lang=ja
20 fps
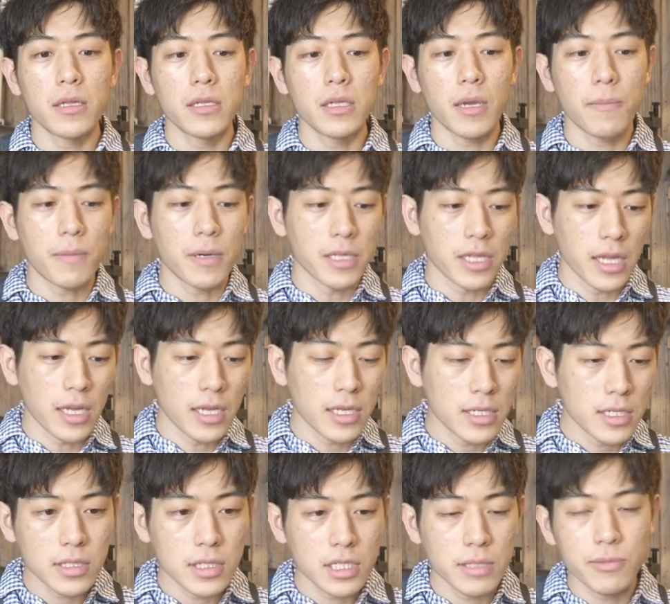やっぱりね
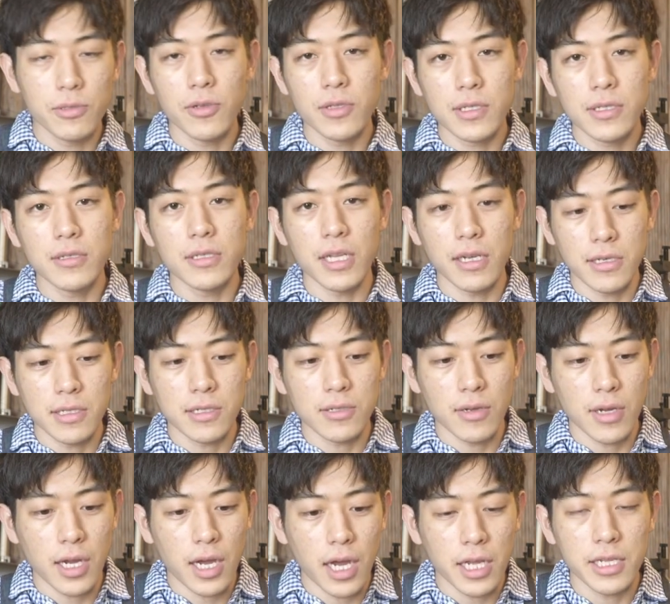自分の作った靴
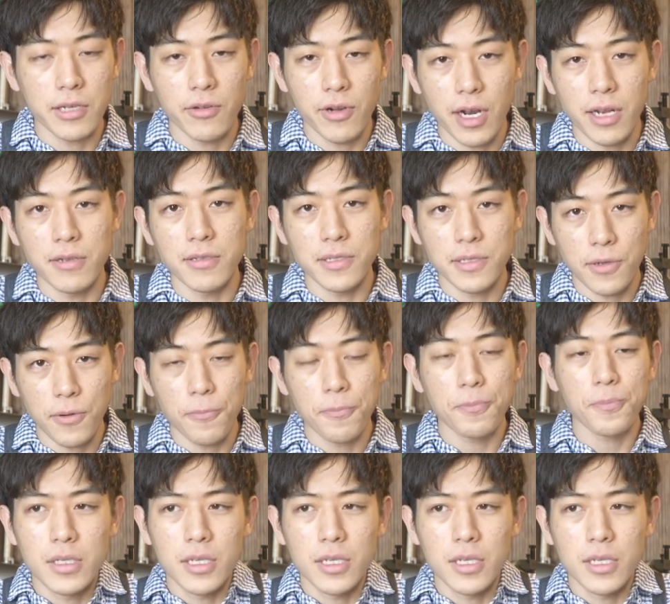とか履いてこられるんですよ。